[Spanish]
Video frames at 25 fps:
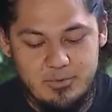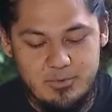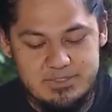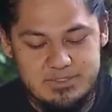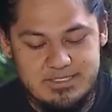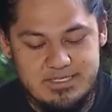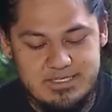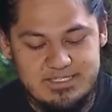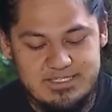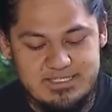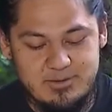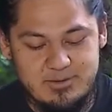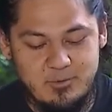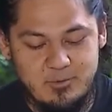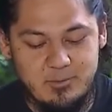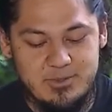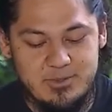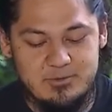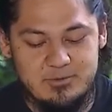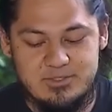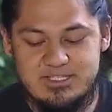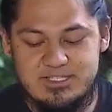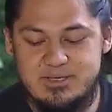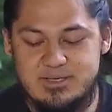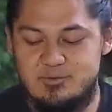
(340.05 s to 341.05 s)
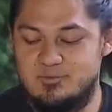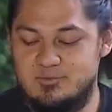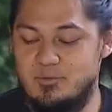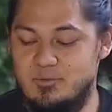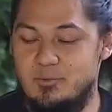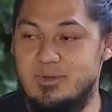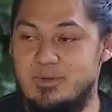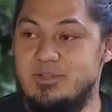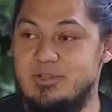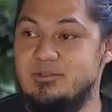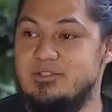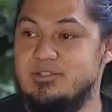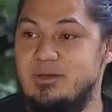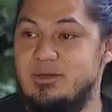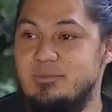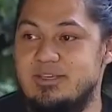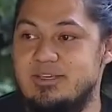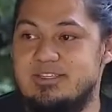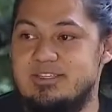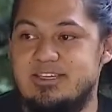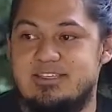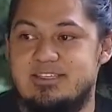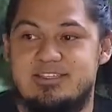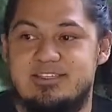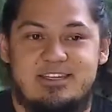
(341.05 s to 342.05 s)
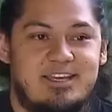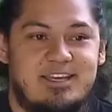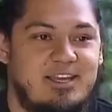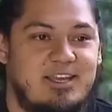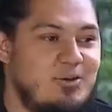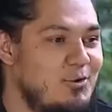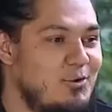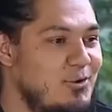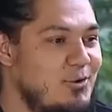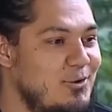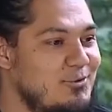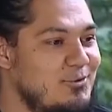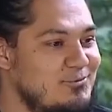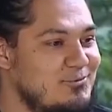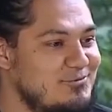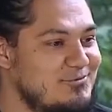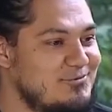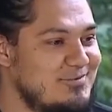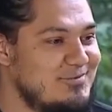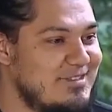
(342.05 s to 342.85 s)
pues en este momento estamos volviendo semillas en oro,